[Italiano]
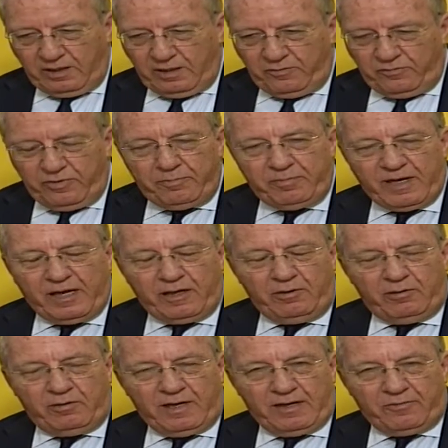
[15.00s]

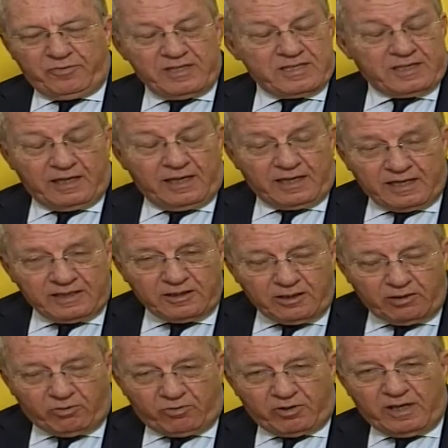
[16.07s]
febbraio è la festa della
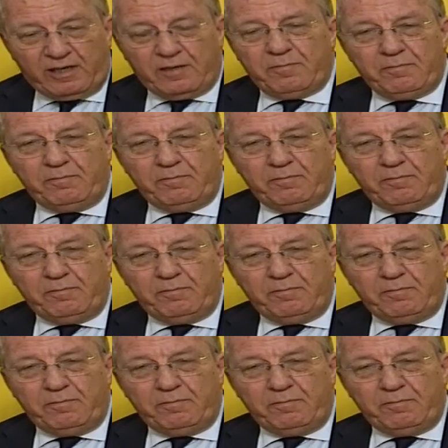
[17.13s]
Candelora,